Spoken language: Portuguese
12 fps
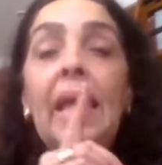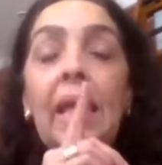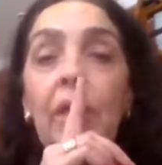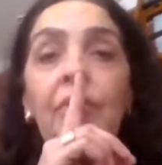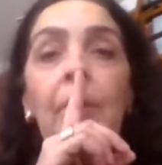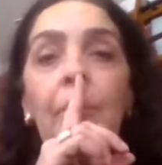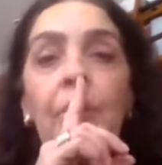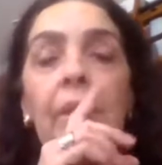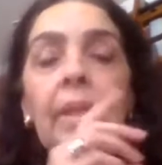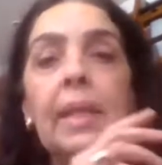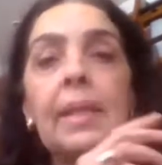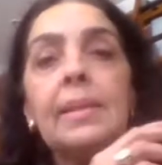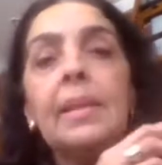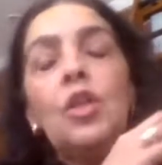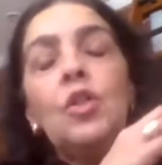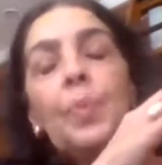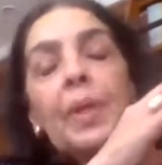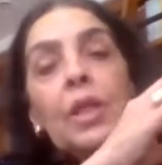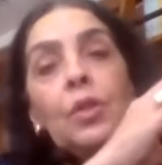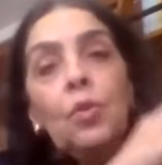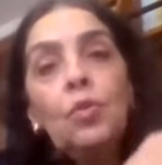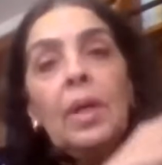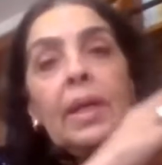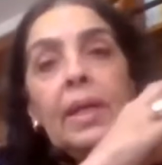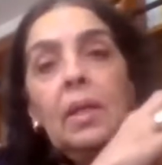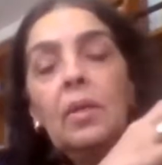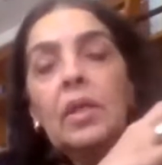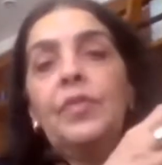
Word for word: Isso é muito interessante porque tudo aquilo